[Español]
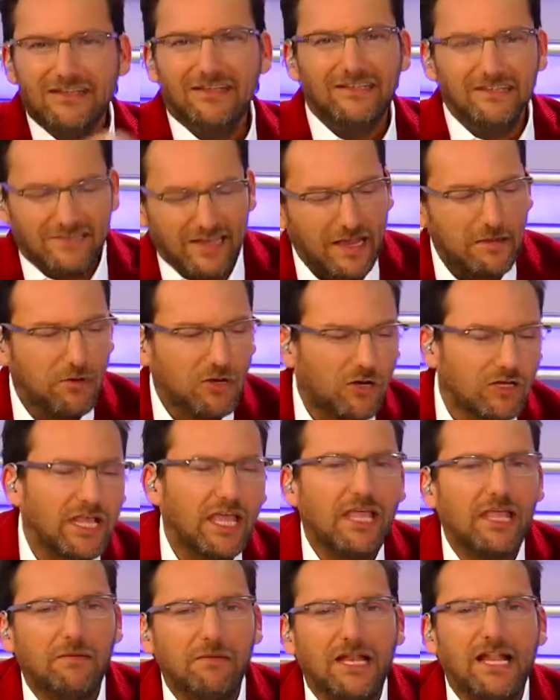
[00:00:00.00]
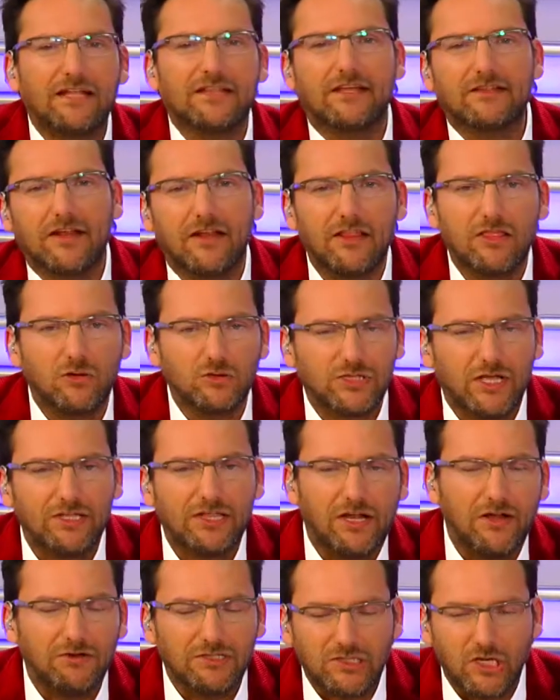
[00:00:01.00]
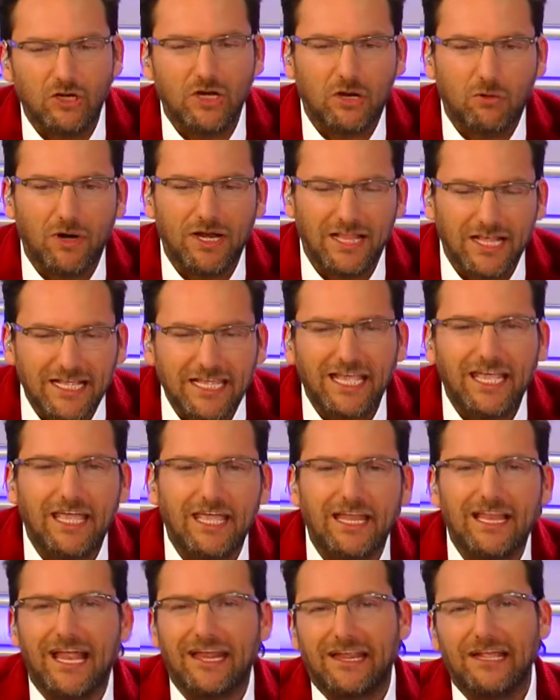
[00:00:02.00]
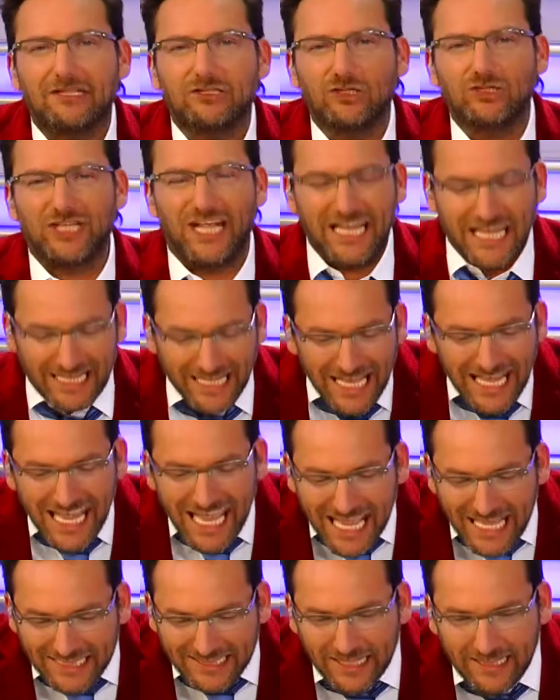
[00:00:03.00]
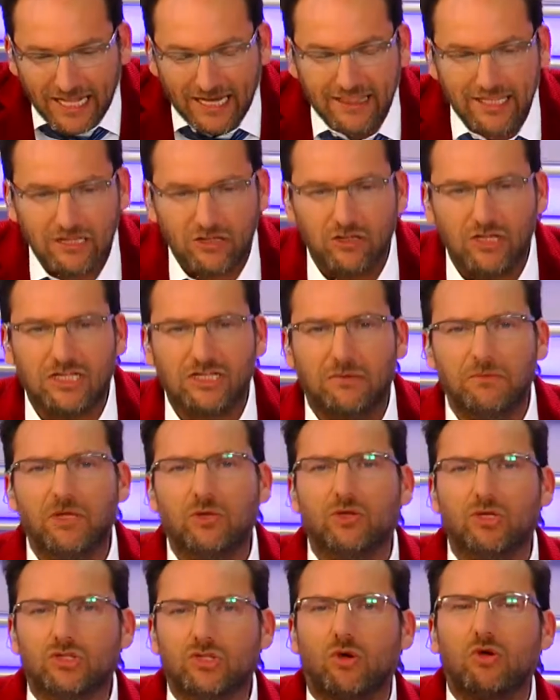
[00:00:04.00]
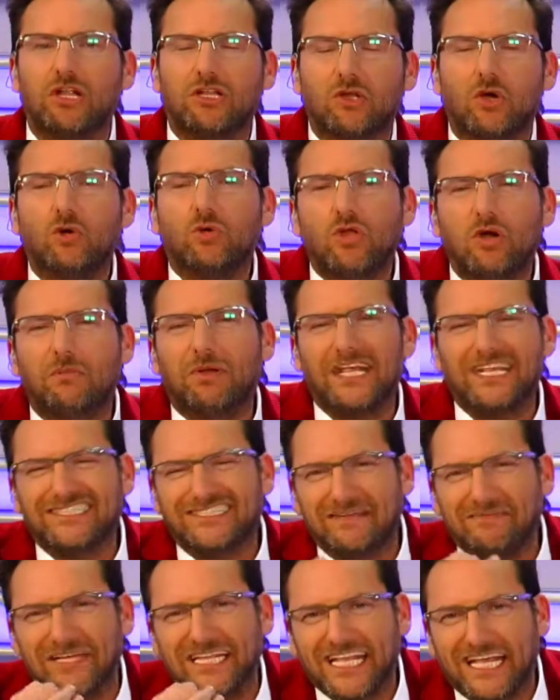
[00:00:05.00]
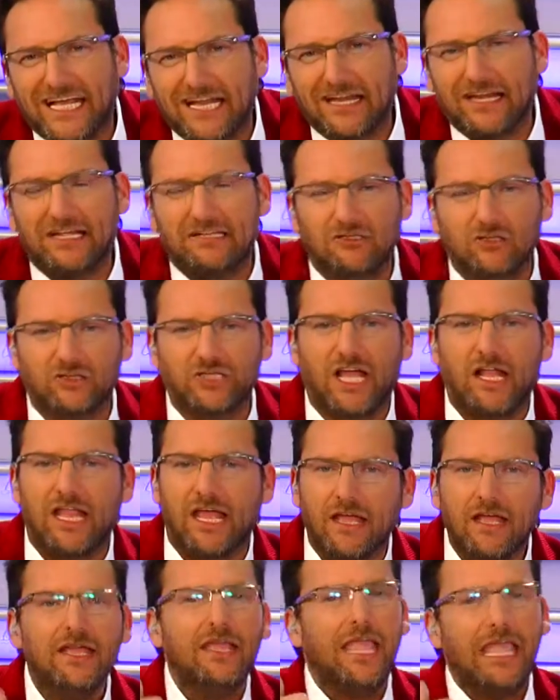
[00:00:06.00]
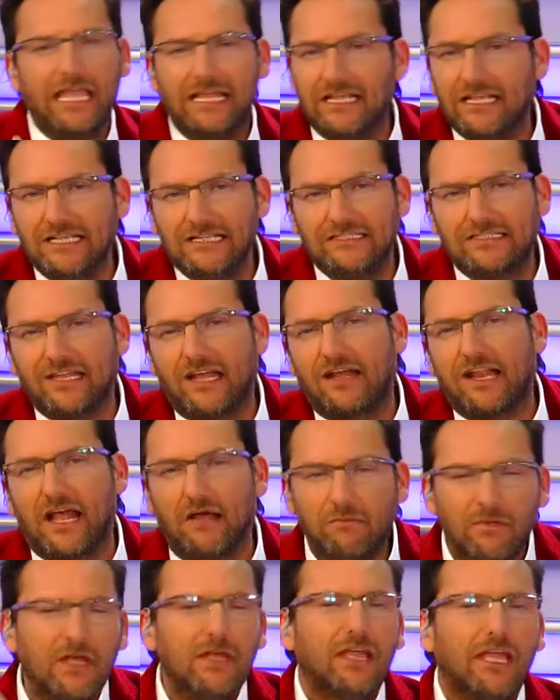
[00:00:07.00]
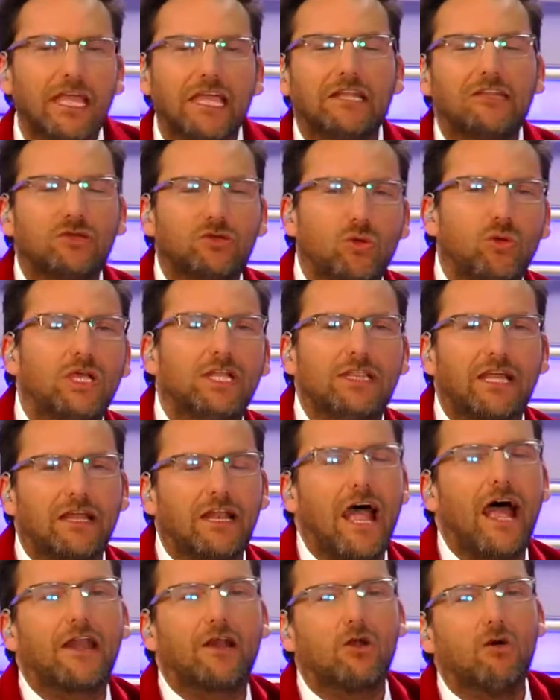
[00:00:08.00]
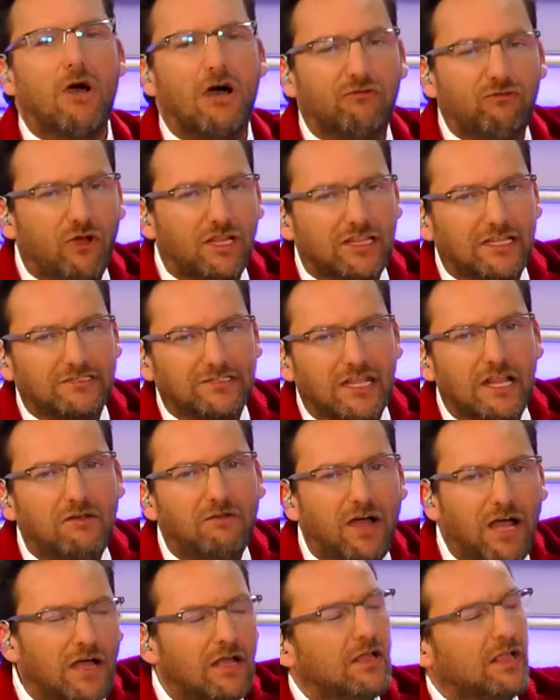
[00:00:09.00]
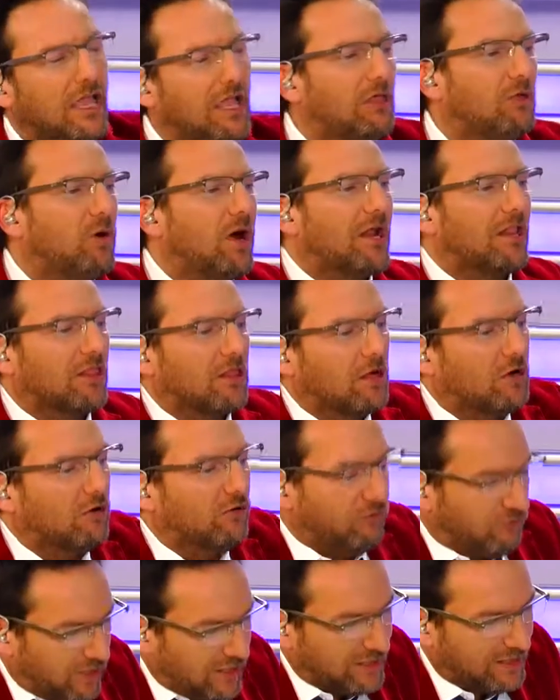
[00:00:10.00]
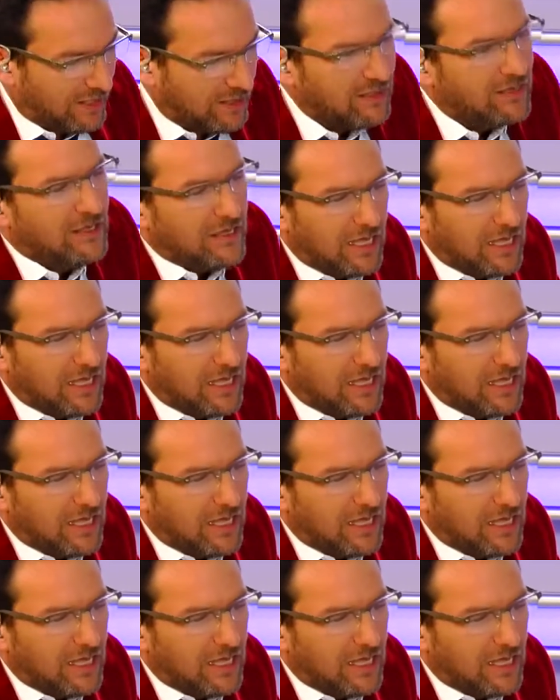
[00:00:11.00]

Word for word: Seguimos con eh, Melata a través de USA de Televisión. Recuerden que las redes sociales están ardiendo en este minuto, sobre todo un hombre que se maneja en redes sociales, en Instagram, en Twitter, arroba Fuentes Silva, Eduardo Fuentes.